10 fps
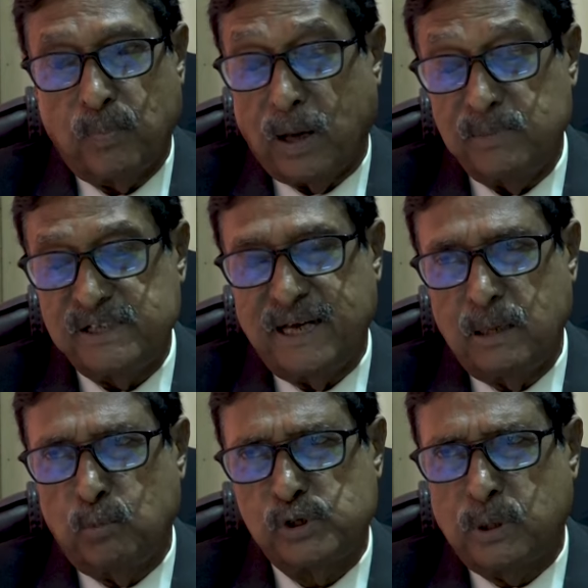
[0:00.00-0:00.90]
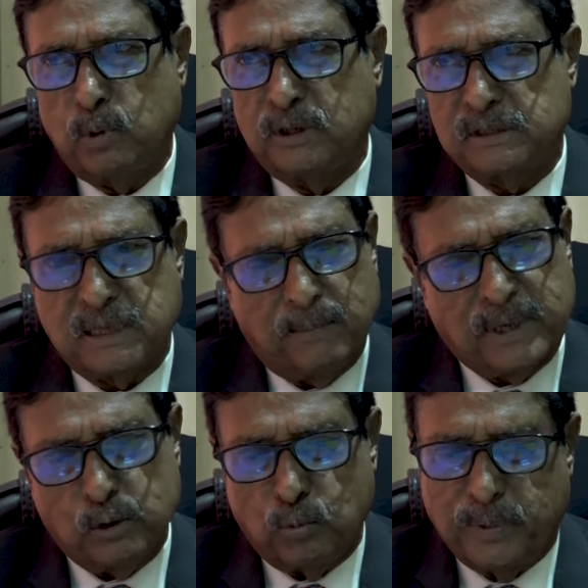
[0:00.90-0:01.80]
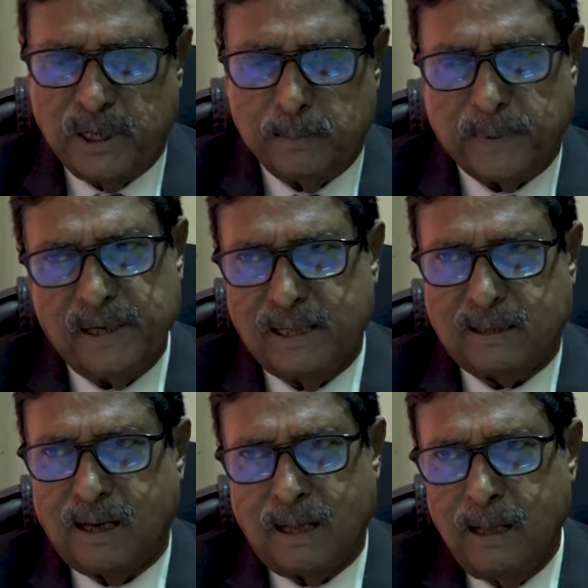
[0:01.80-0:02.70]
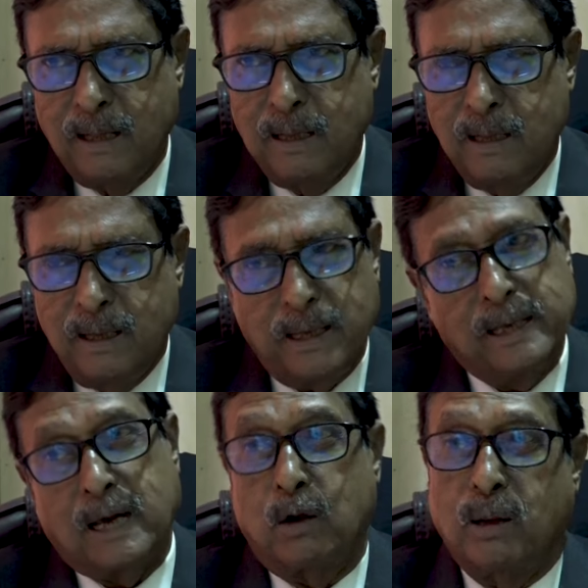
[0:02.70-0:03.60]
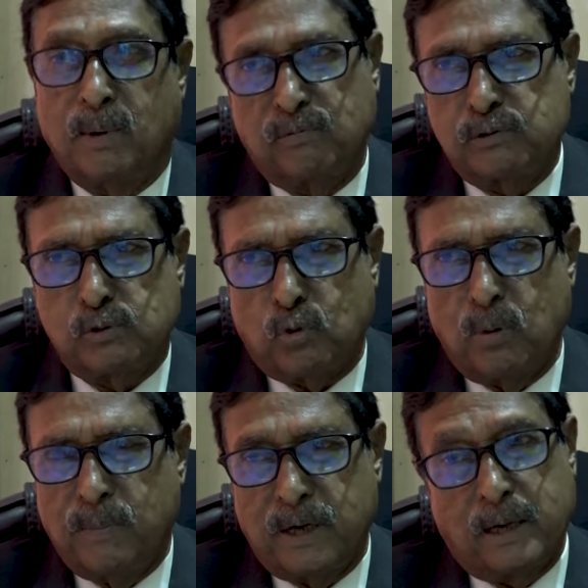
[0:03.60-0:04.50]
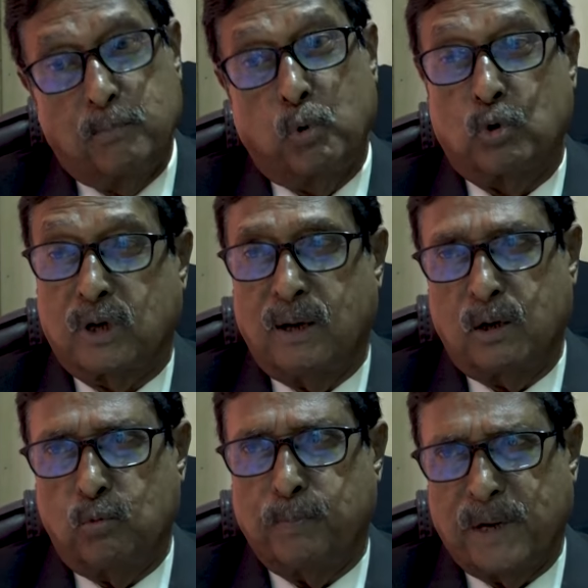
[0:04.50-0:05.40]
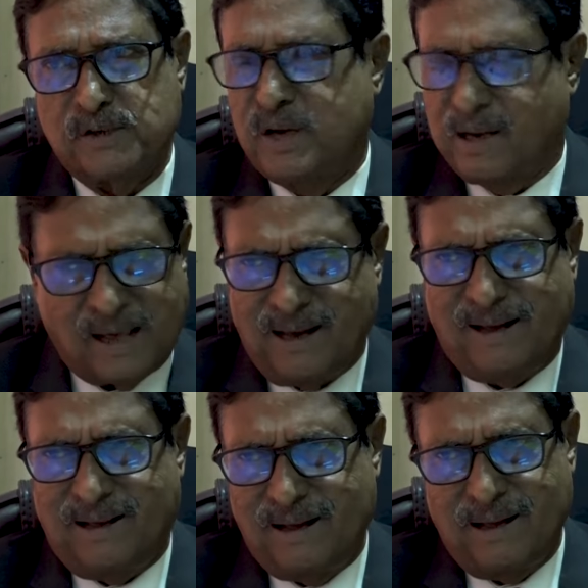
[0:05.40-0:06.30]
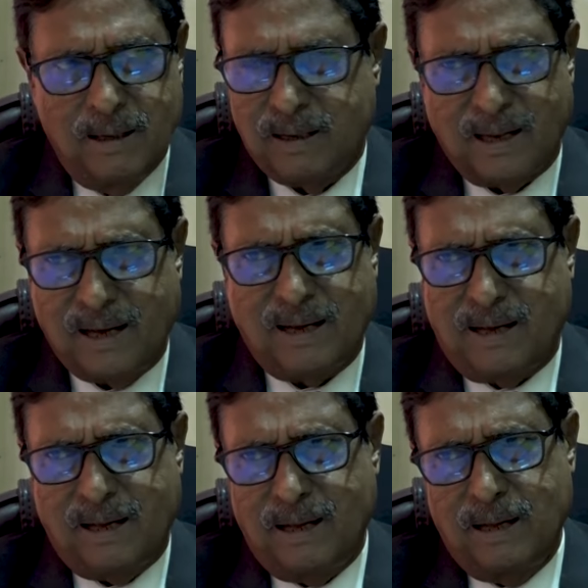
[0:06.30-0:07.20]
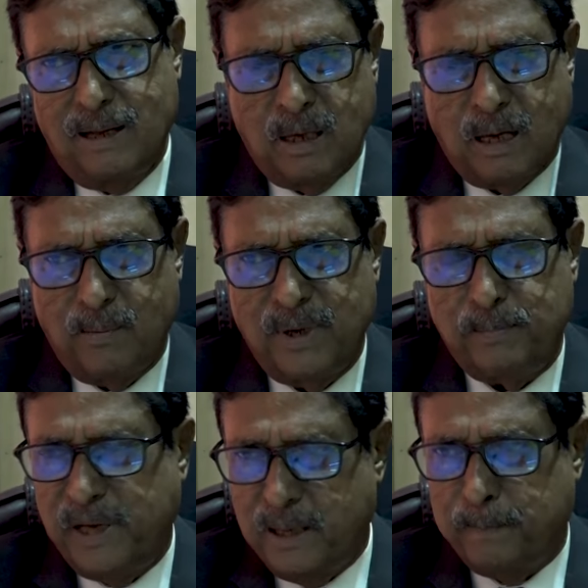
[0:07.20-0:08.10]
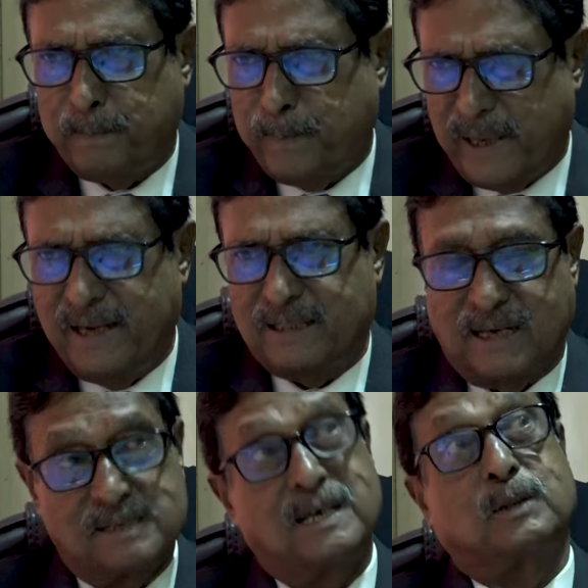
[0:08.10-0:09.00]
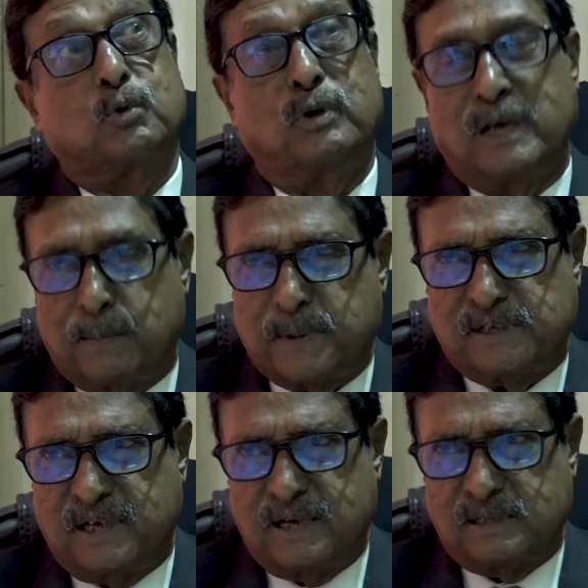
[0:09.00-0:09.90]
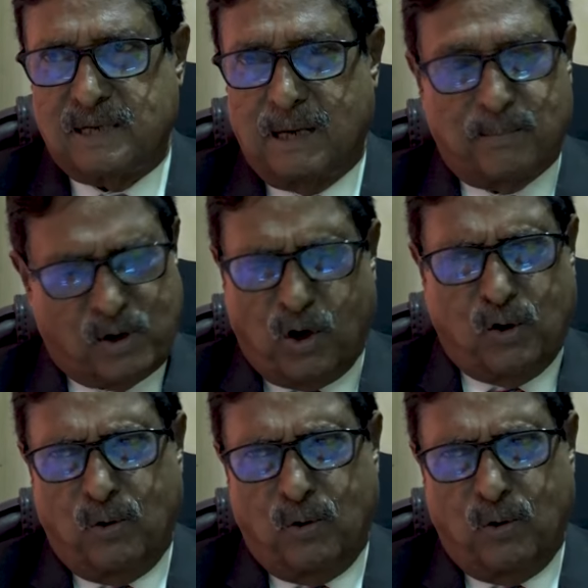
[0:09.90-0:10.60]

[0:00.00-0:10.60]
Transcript: আমি যেখানে বৈশ বলতেছি আমি কিন্তু বিএনপির নেতা এই কারণে আমার ফজলুর রহমানের বুকটা খুব পাশান না না আমি বিএনপির নেতা ছাত্রলীগের প্রেসিডেন্ট ছিলাম না